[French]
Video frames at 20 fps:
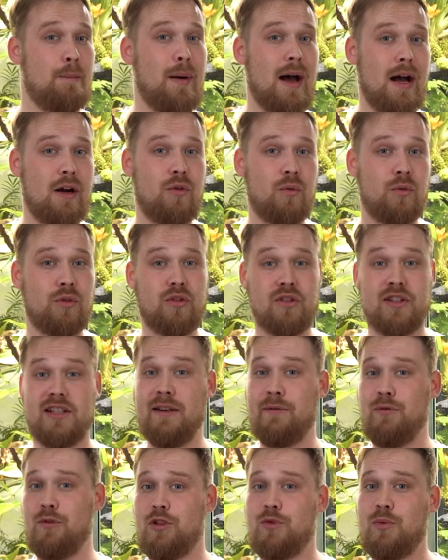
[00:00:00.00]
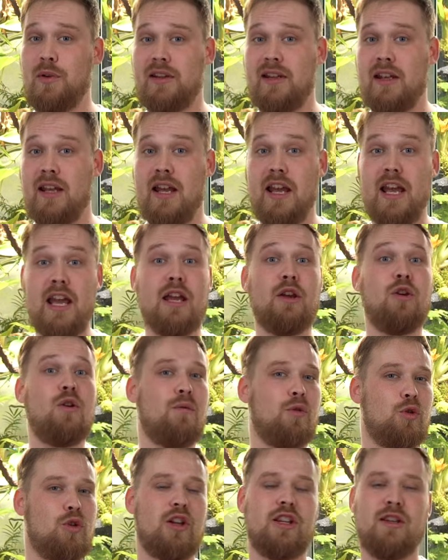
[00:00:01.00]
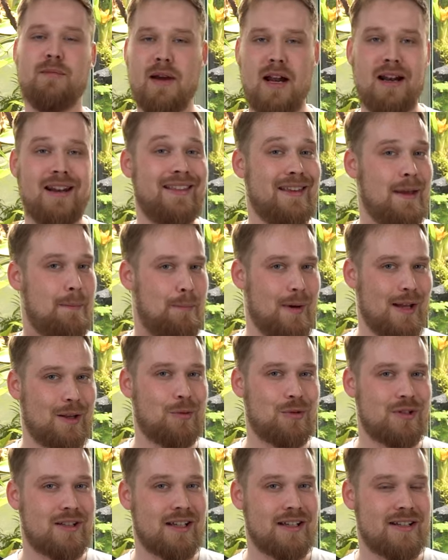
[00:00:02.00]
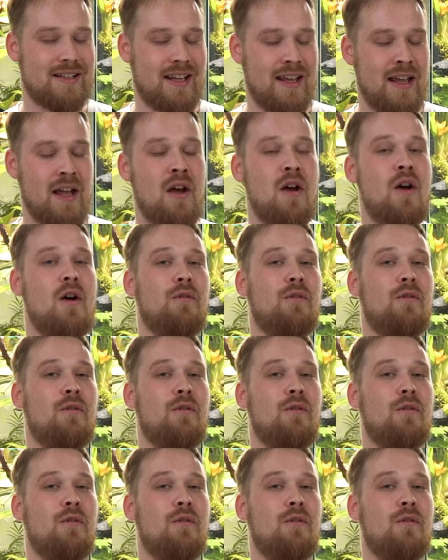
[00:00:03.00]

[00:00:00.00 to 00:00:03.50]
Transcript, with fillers: Par contre, si vous le souhaitez et que votre animal n'est pas trop stressé,